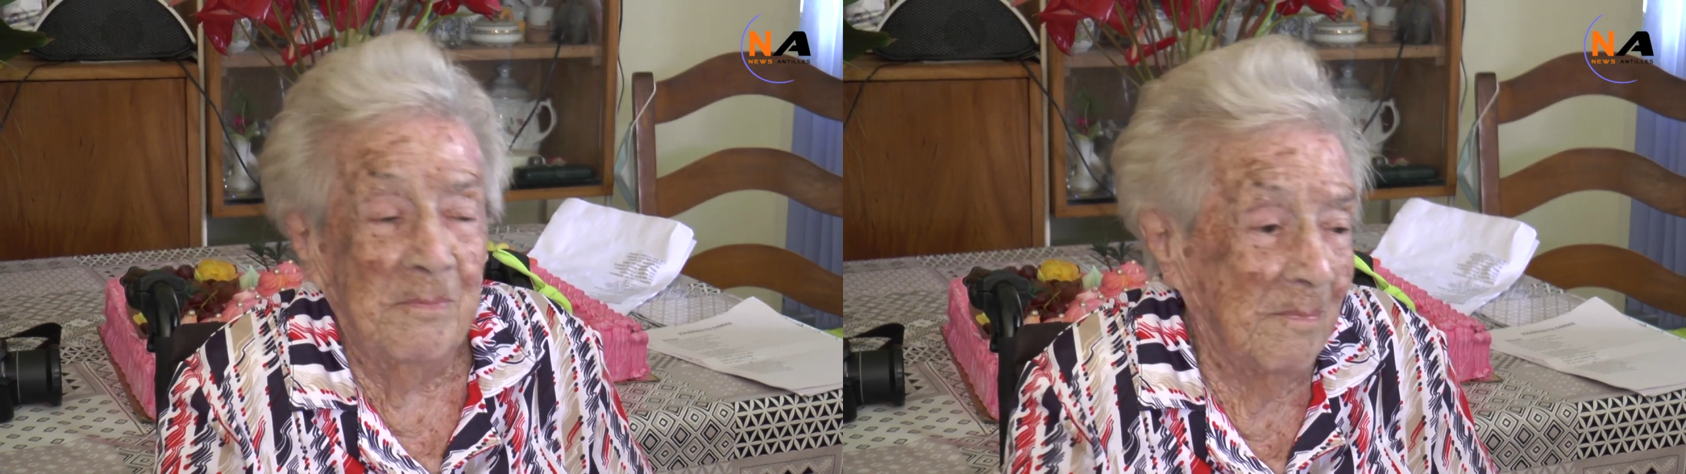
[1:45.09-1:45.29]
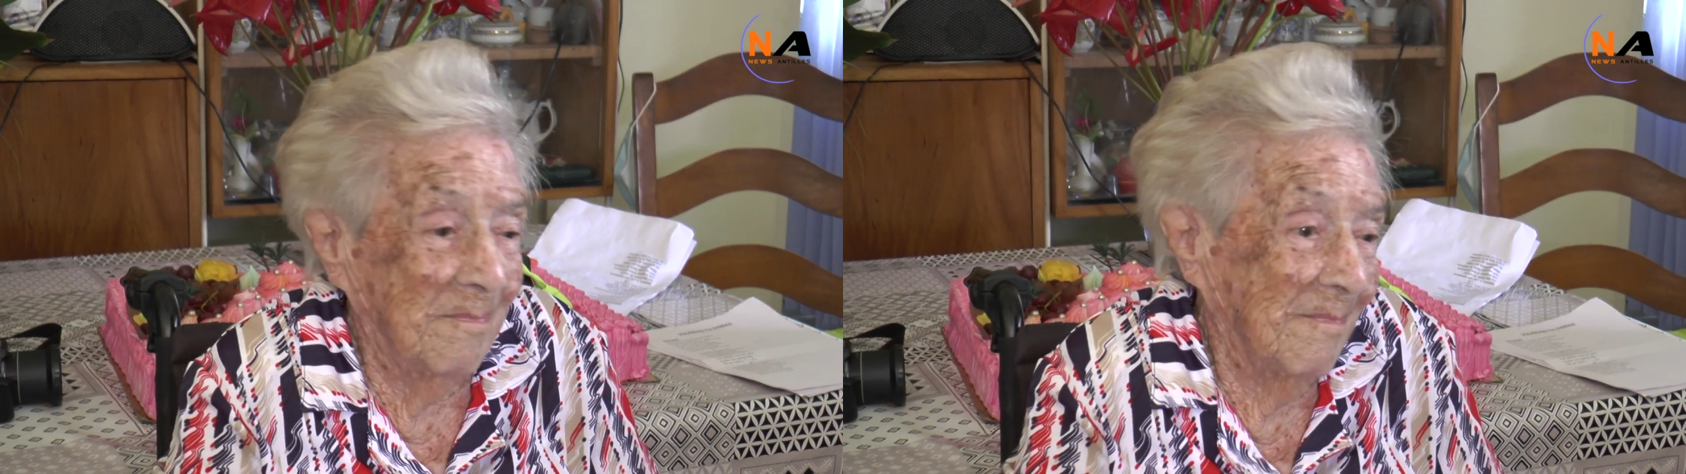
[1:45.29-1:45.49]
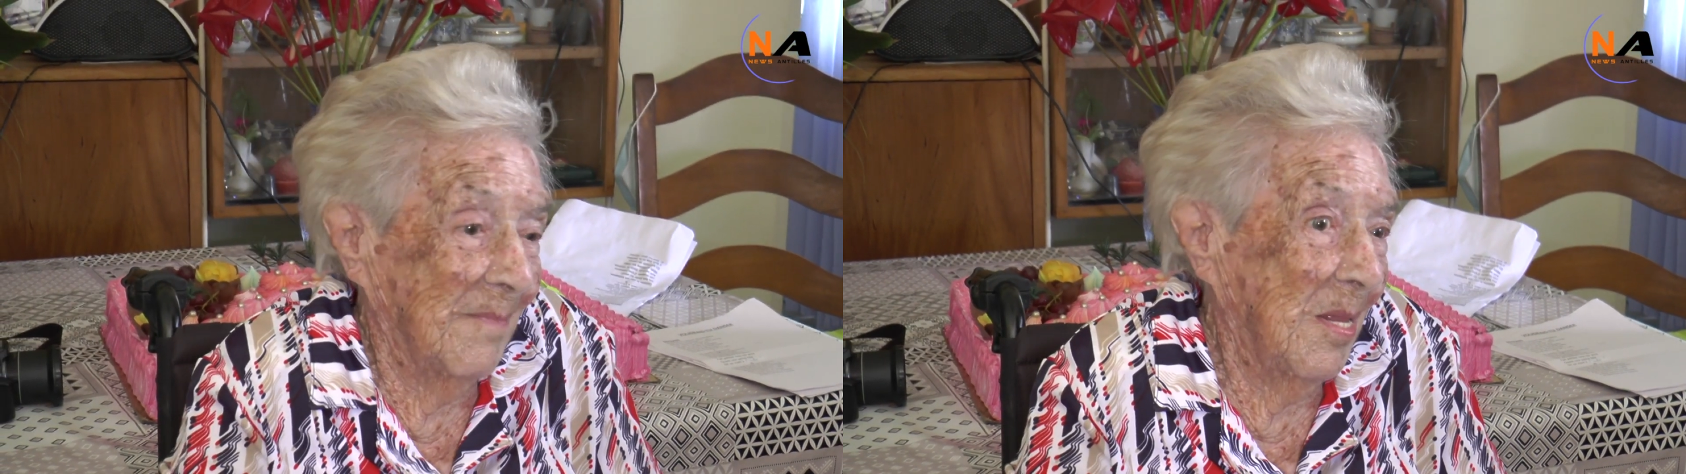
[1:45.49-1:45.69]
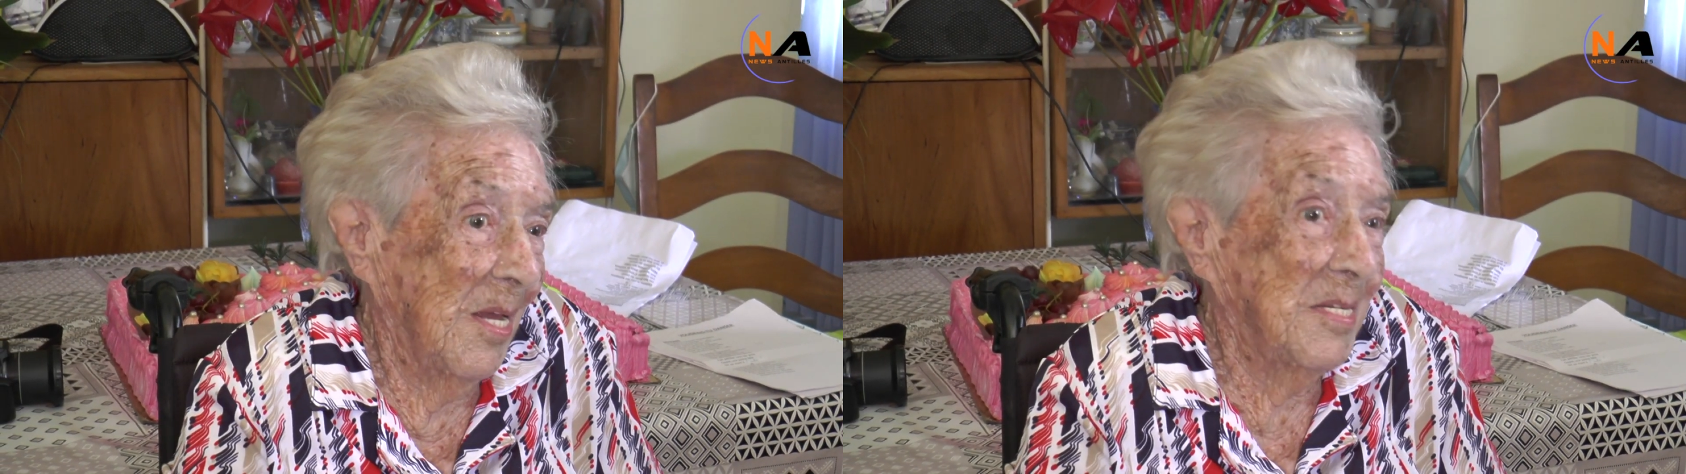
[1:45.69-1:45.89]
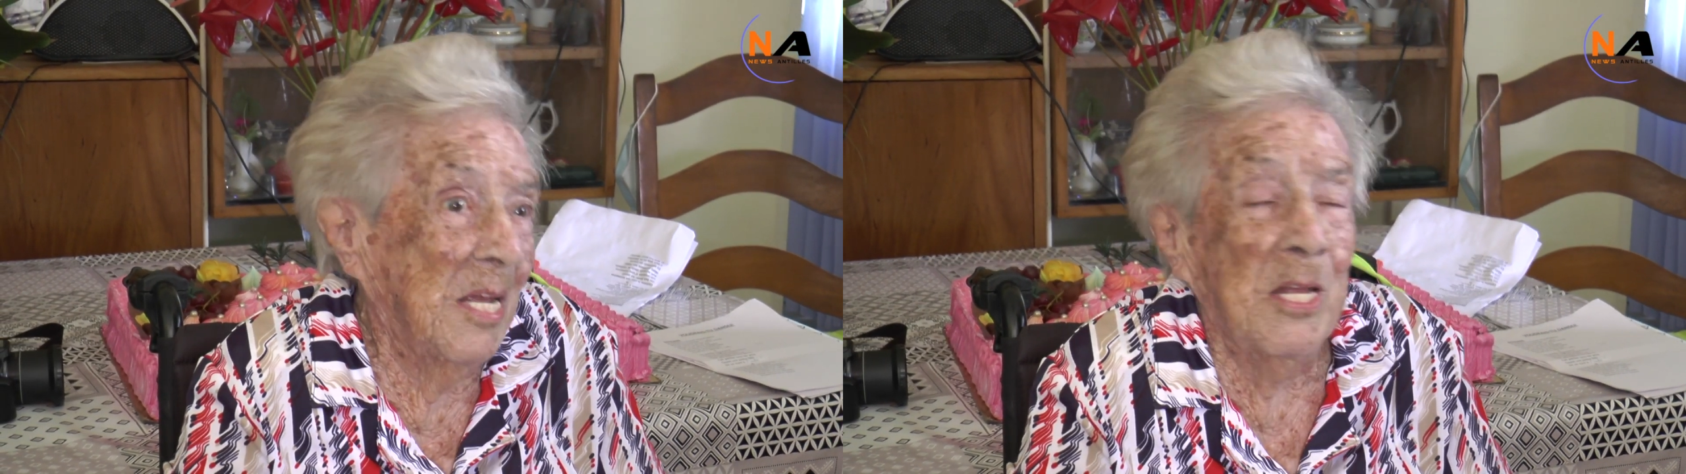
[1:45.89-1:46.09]
Ah.
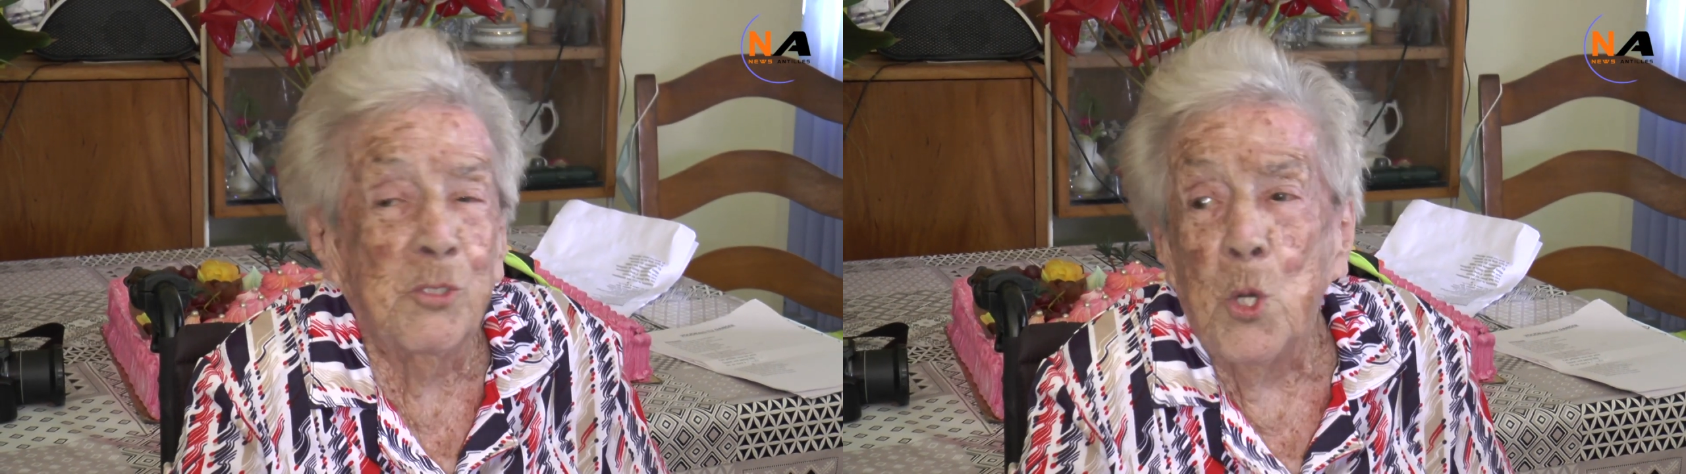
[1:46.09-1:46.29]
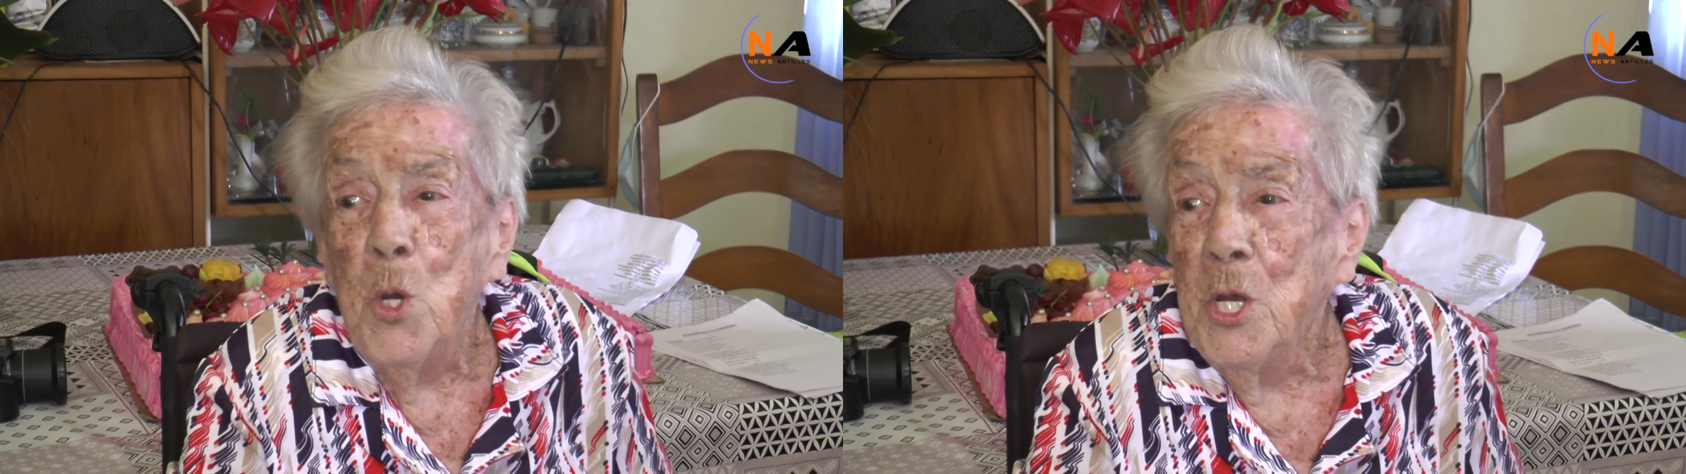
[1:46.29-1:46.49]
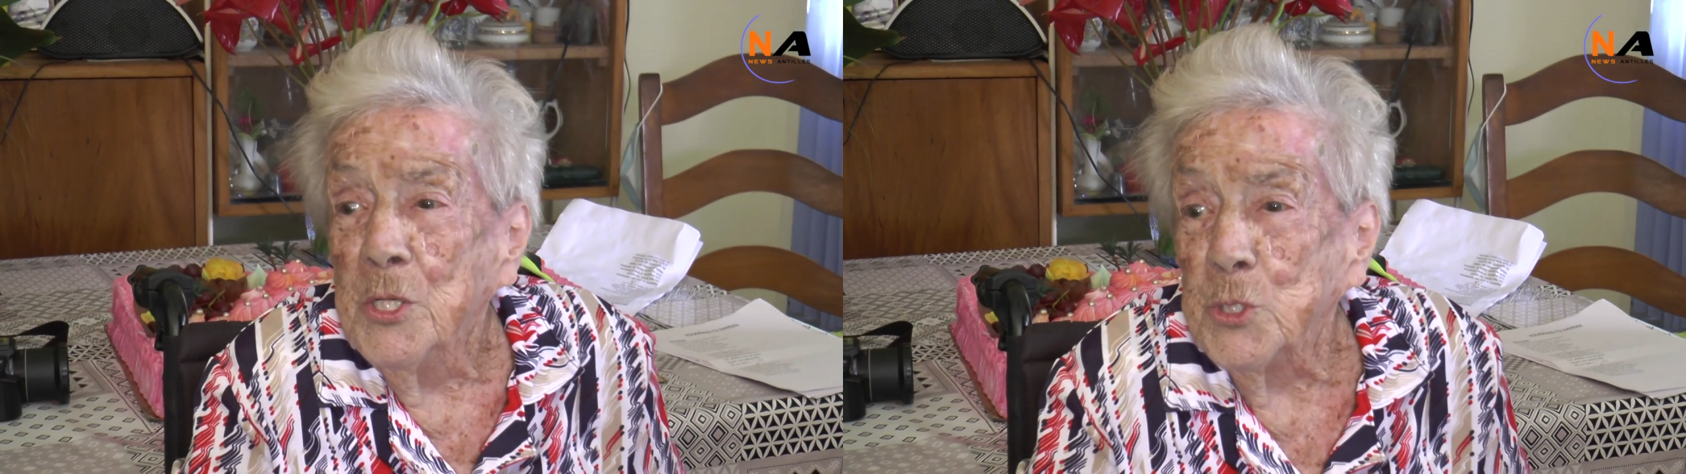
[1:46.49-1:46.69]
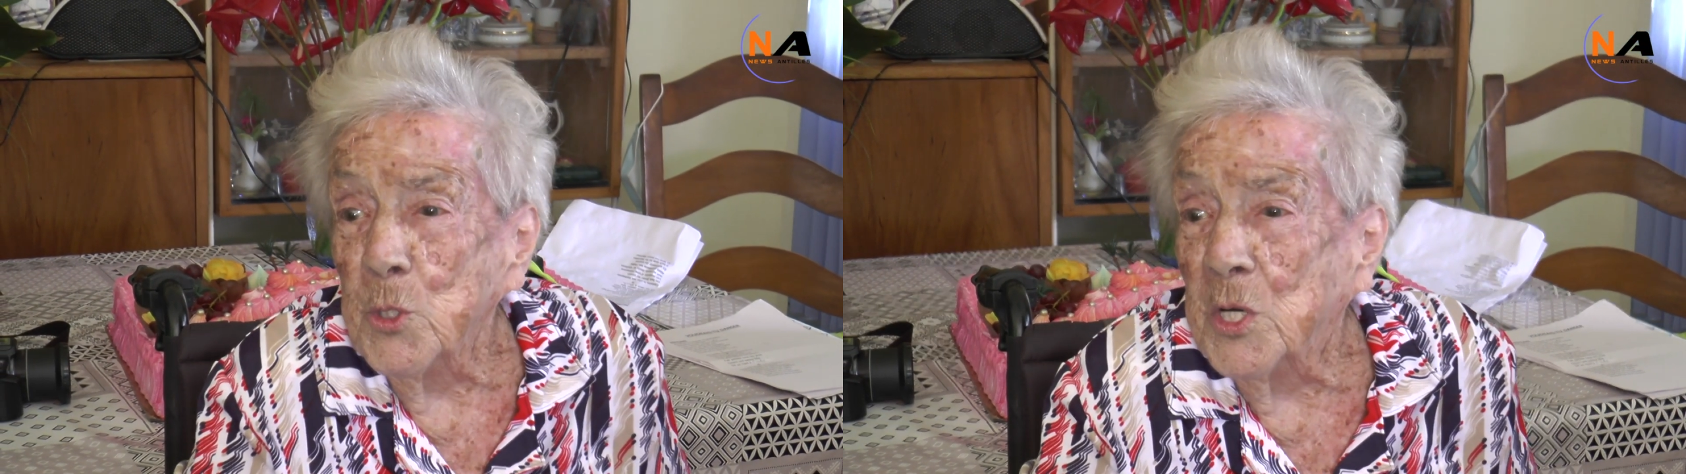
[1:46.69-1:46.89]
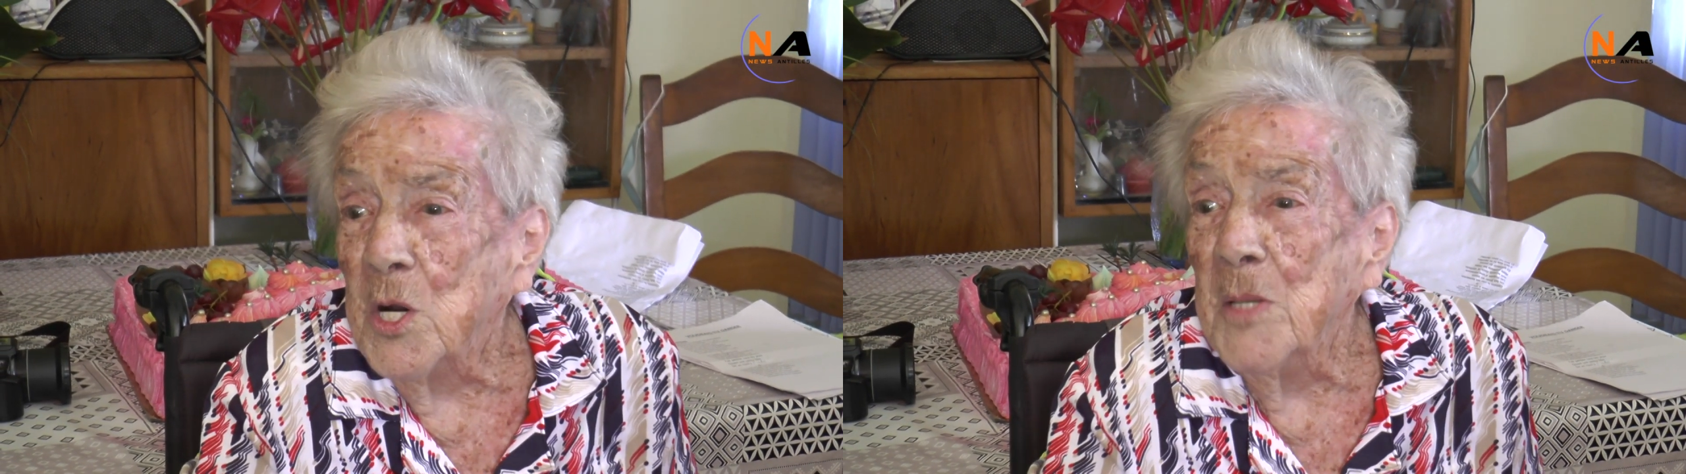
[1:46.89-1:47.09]
C'était son,
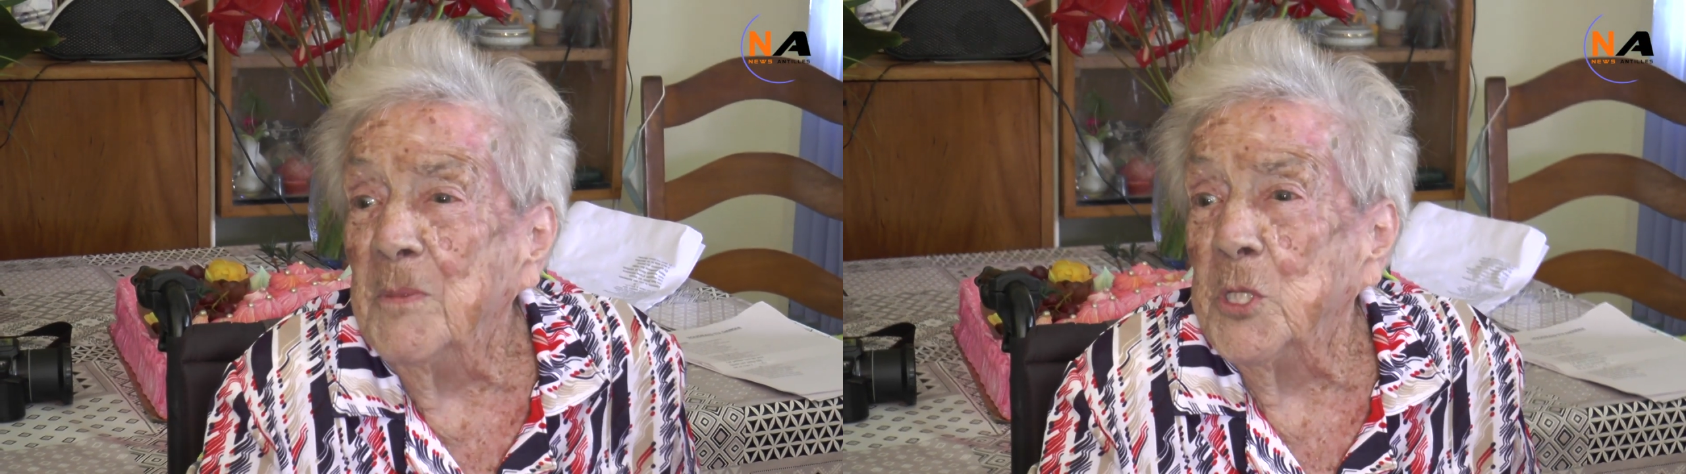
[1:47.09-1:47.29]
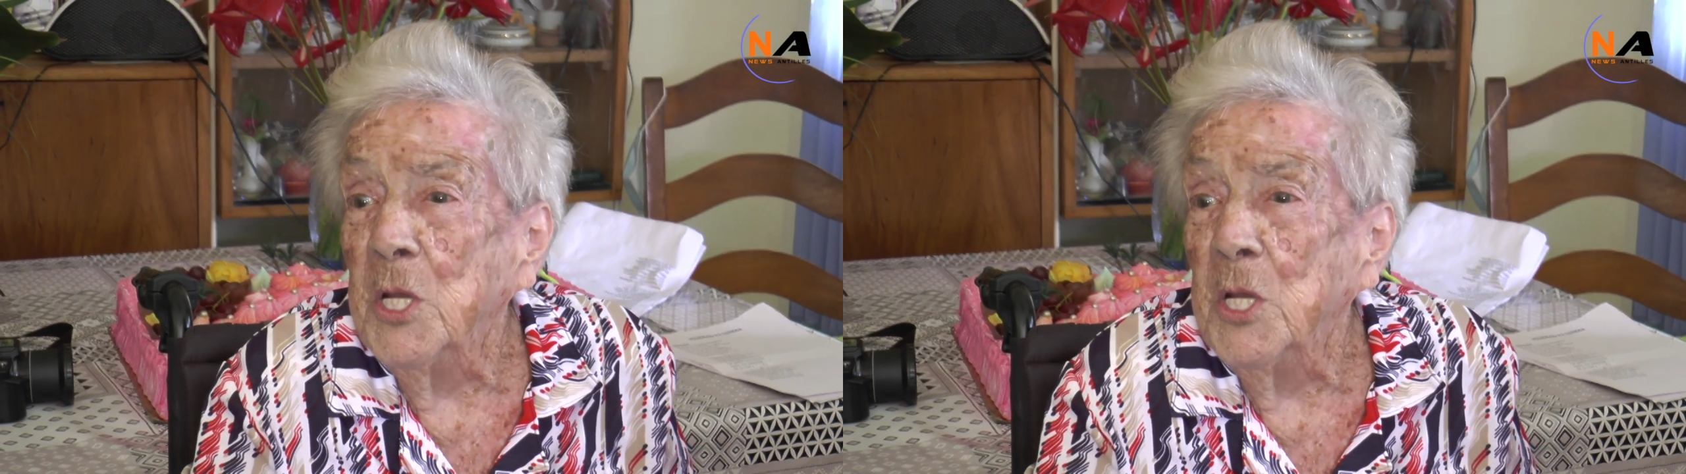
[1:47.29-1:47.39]
grand.